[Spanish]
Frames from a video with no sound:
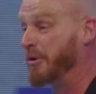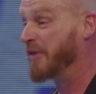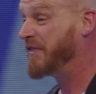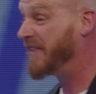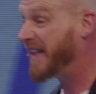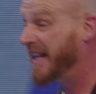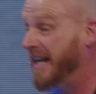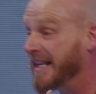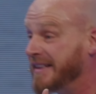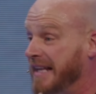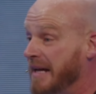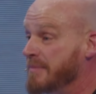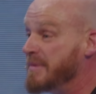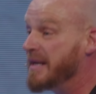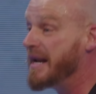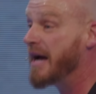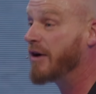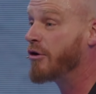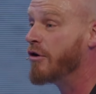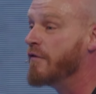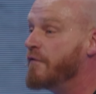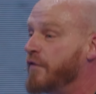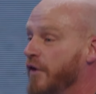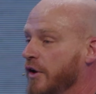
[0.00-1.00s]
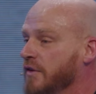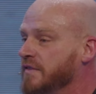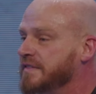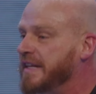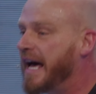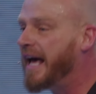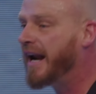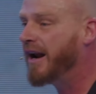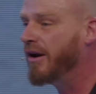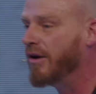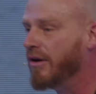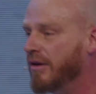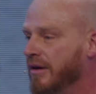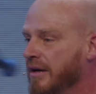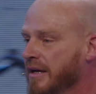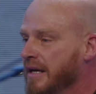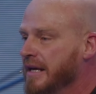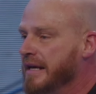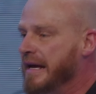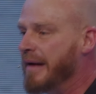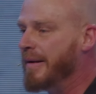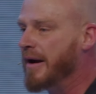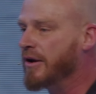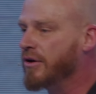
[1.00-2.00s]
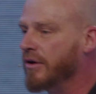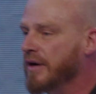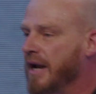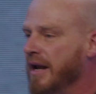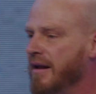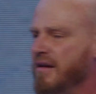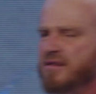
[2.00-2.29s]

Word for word: profeta Natán viene a confrontarlo y hablar con él,